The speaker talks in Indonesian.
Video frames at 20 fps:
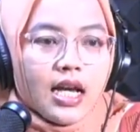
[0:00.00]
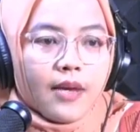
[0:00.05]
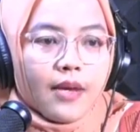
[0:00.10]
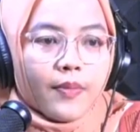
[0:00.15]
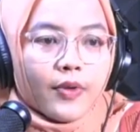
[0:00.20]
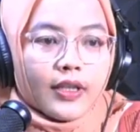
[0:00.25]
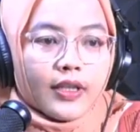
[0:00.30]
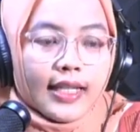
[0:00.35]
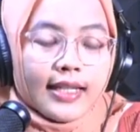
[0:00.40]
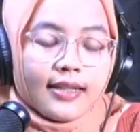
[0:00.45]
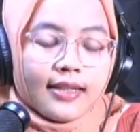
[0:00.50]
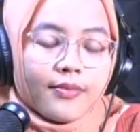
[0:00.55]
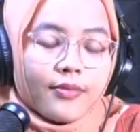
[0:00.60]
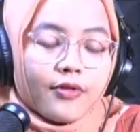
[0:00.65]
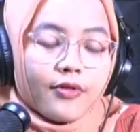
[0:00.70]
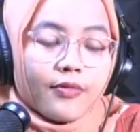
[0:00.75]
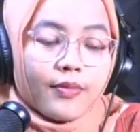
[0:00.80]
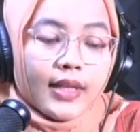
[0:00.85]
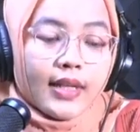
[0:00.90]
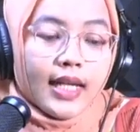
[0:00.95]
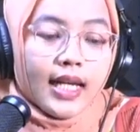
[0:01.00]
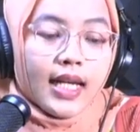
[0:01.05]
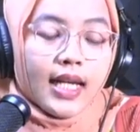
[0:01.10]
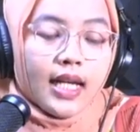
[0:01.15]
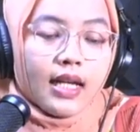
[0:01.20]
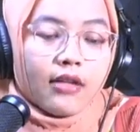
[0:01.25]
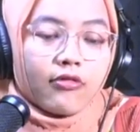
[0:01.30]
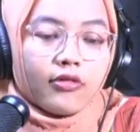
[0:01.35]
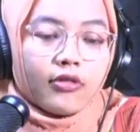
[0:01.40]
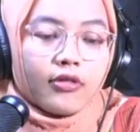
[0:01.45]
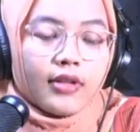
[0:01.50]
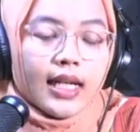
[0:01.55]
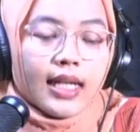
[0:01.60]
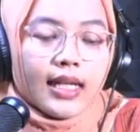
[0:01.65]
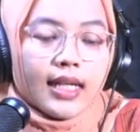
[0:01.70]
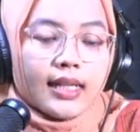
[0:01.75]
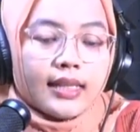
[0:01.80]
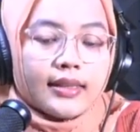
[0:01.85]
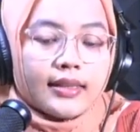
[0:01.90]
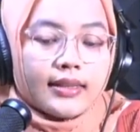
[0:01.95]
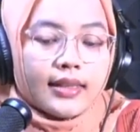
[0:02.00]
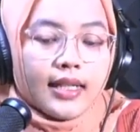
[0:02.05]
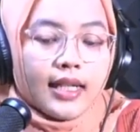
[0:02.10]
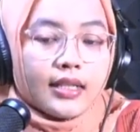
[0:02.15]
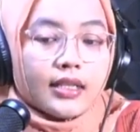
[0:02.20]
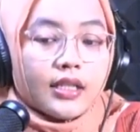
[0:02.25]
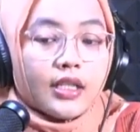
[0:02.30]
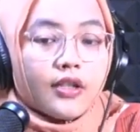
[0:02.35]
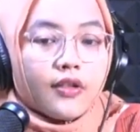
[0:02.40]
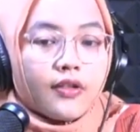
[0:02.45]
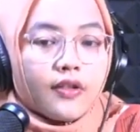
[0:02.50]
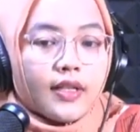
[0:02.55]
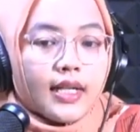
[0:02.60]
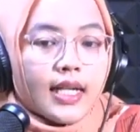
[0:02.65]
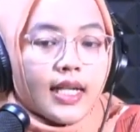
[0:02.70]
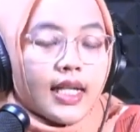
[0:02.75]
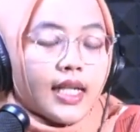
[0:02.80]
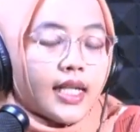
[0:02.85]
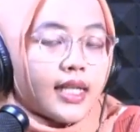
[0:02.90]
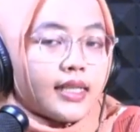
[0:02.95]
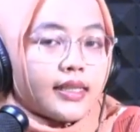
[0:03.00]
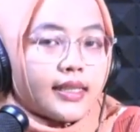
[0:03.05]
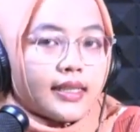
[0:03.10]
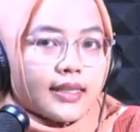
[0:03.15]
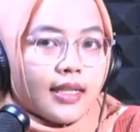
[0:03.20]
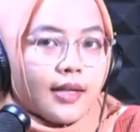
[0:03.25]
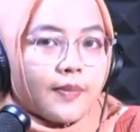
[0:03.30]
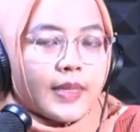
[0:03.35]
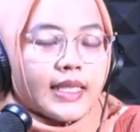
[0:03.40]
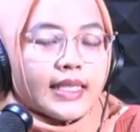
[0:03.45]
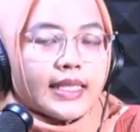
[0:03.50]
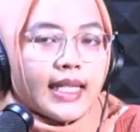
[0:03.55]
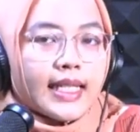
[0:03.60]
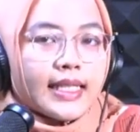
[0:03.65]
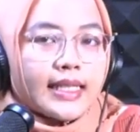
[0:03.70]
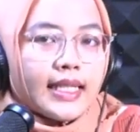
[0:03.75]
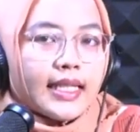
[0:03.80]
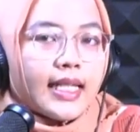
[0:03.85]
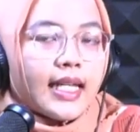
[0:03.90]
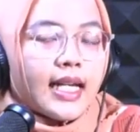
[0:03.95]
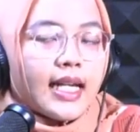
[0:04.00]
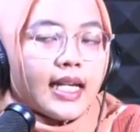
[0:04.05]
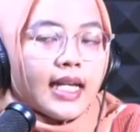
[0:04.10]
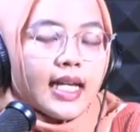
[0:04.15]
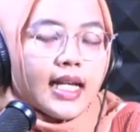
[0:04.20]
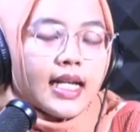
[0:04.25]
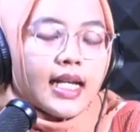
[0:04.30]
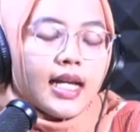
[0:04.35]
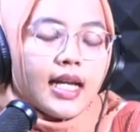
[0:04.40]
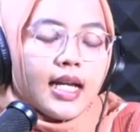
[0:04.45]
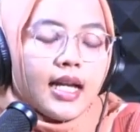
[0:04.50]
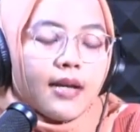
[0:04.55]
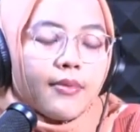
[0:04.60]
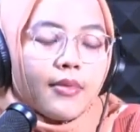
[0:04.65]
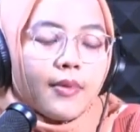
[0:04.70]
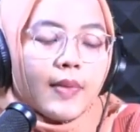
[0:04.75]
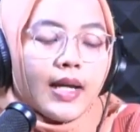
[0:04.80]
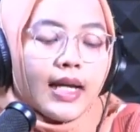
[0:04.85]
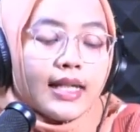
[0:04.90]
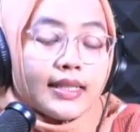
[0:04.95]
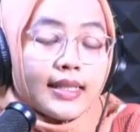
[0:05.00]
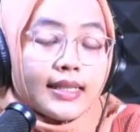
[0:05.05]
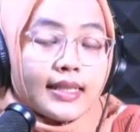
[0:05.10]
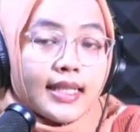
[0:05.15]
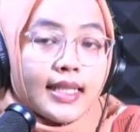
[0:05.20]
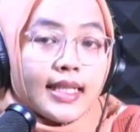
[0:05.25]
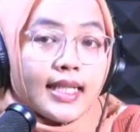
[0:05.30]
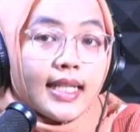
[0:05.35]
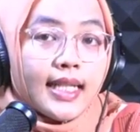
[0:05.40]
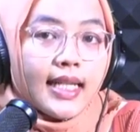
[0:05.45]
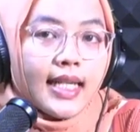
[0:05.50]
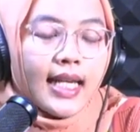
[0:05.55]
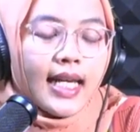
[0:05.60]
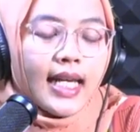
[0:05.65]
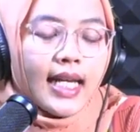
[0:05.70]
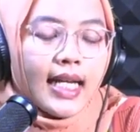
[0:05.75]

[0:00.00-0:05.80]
podcast sebelumnya, untuk analisis rasio dan analisis common size kita akan membahas tersendiri ya.